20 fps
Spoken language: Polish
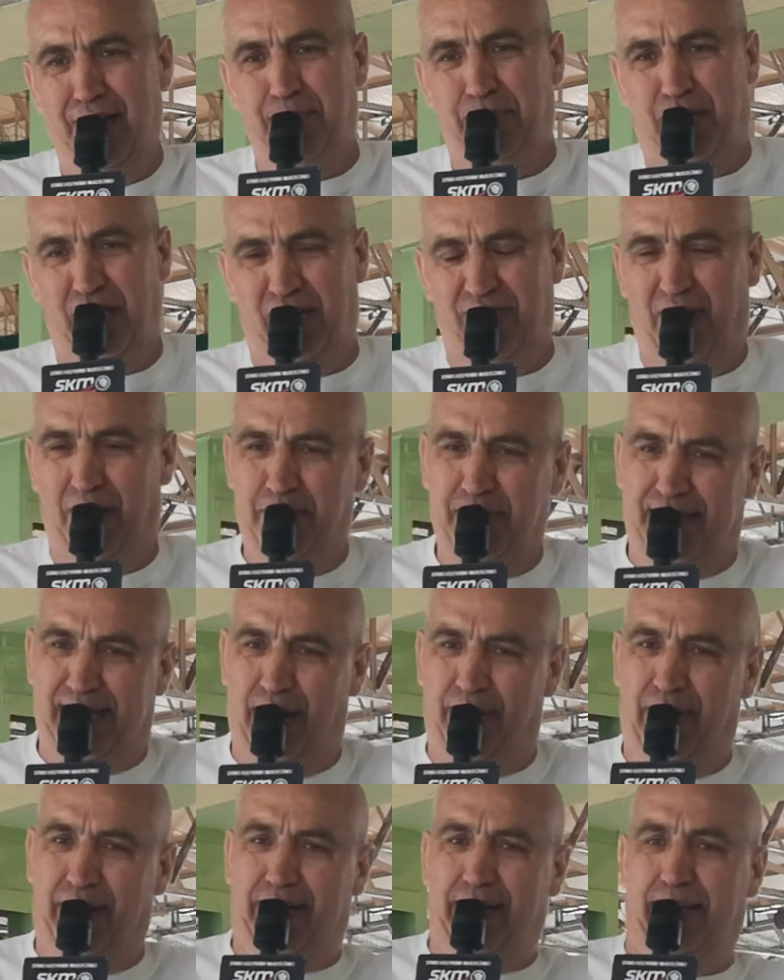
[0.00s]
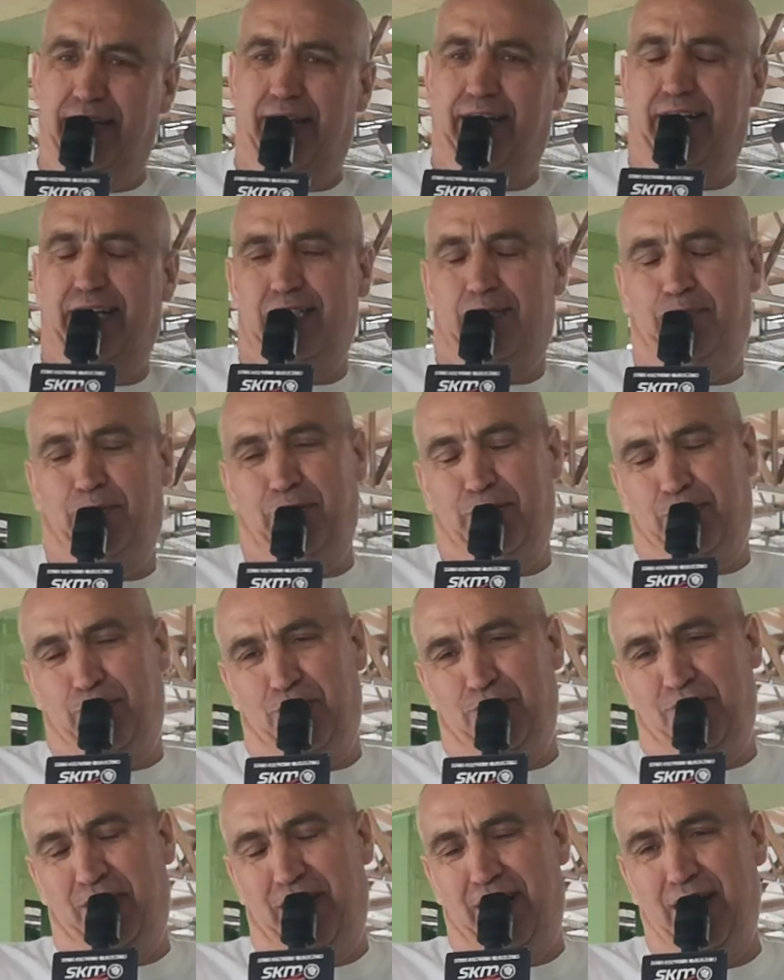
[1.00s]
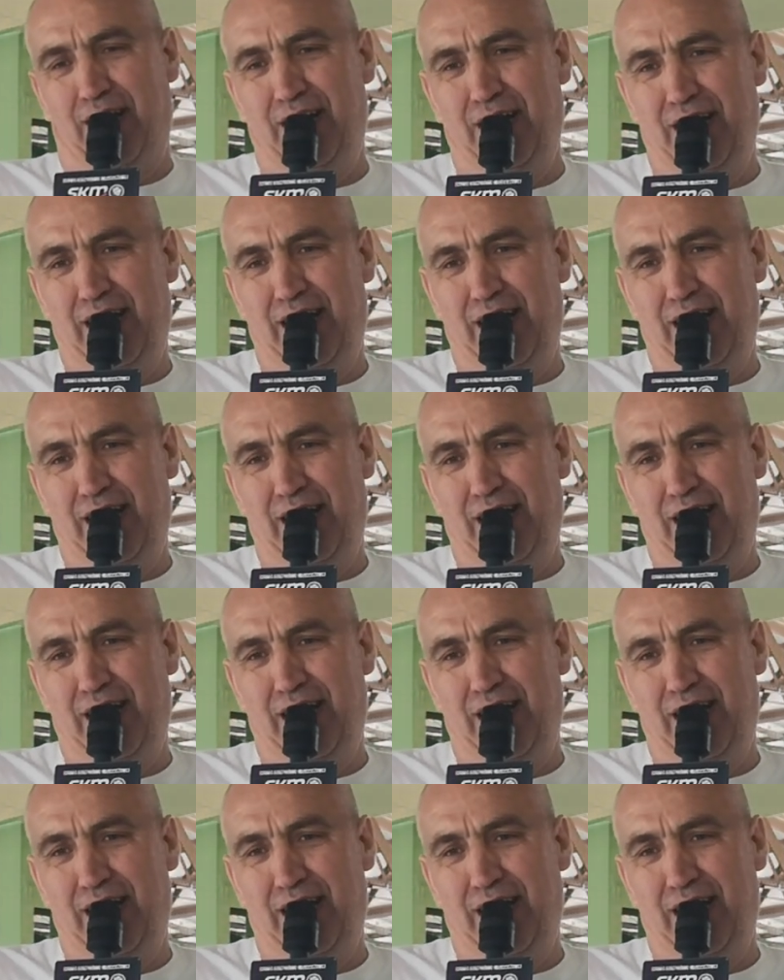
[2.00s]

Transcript: Przed Wami cała kariera sportowa,